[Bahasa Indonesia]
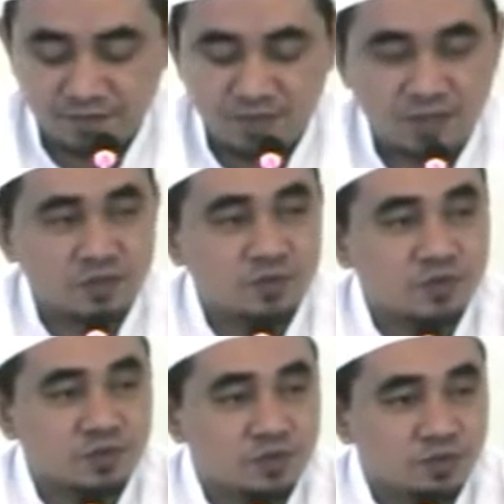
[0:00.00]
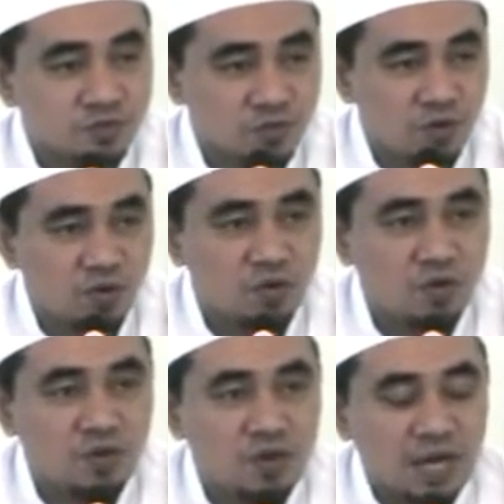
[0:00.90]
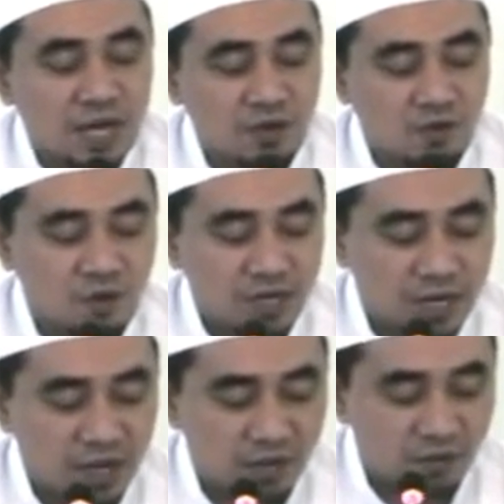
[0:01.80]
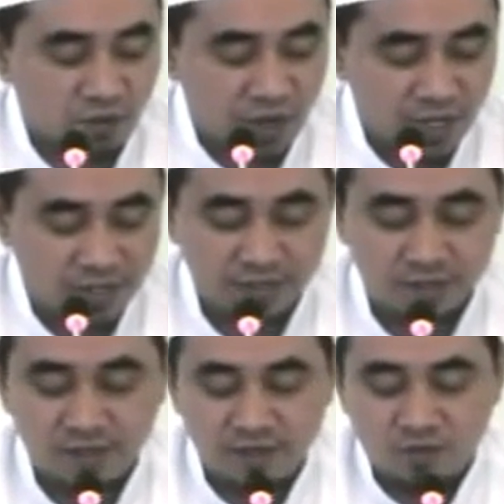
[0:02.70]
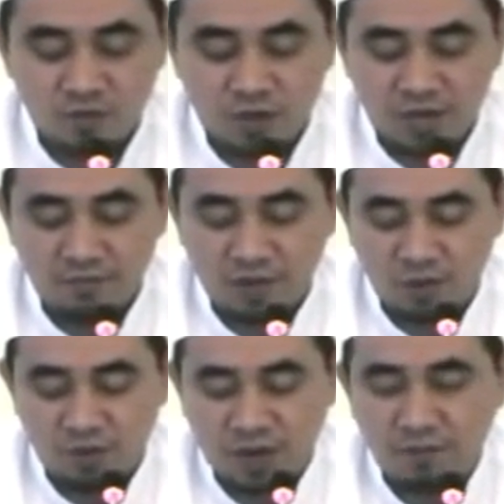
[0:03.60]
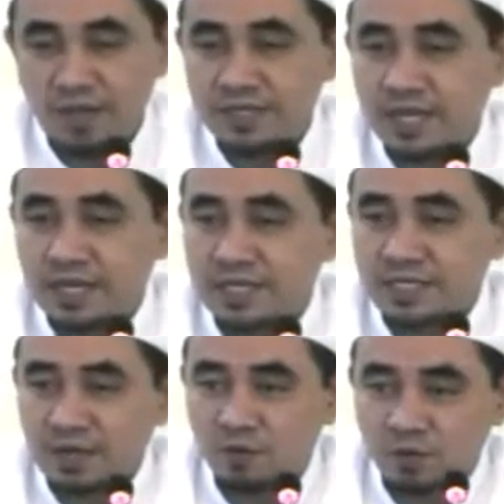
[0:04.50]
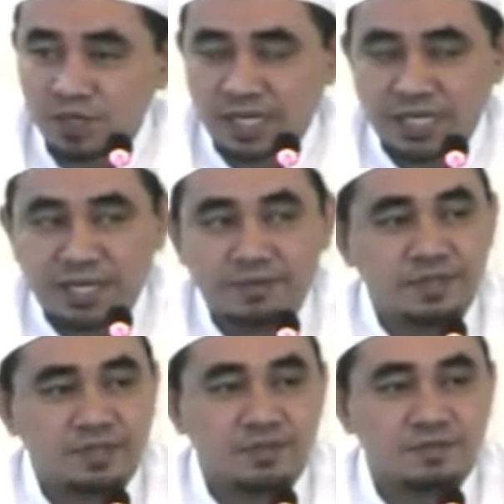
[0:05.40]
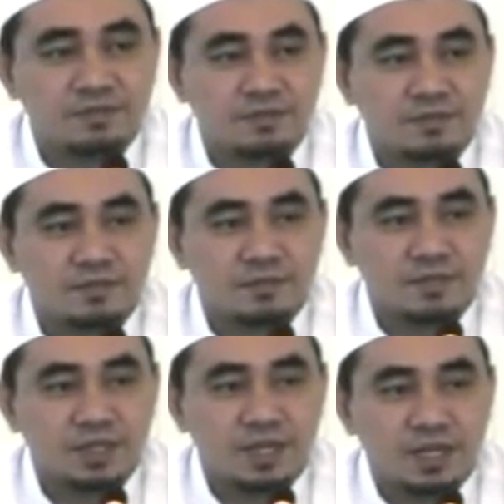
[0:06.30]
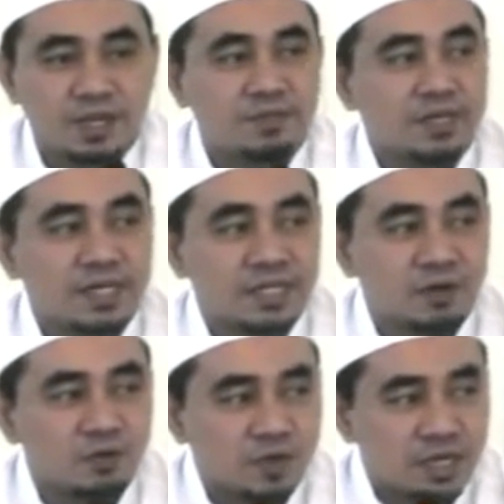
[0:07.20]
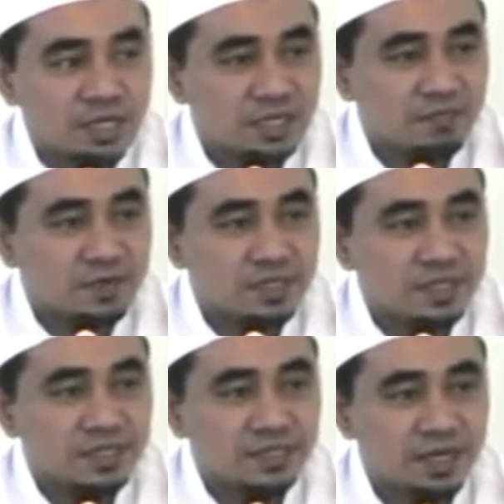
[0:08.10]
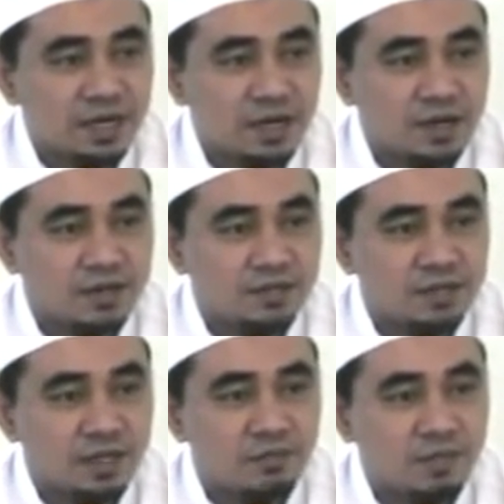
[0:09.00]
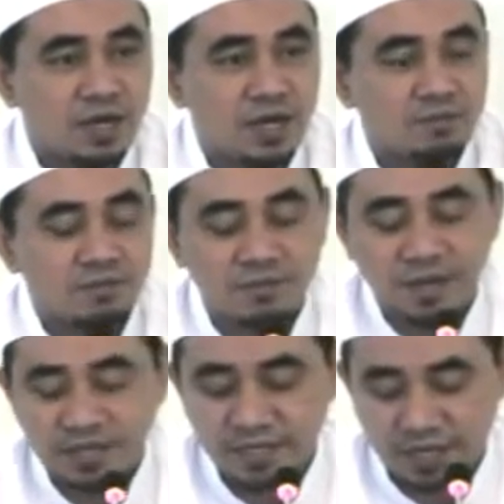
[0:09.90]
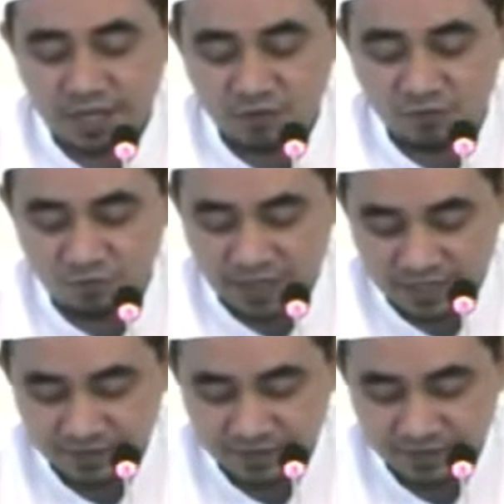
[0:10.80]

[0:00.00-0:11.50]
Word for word: Ini contoh-contoh kelakuan-kelakuan ulama-ulama yang ditakutkan Nabi. Lebih ditakutkan daripada dajjal dalam hal membahayakan umat.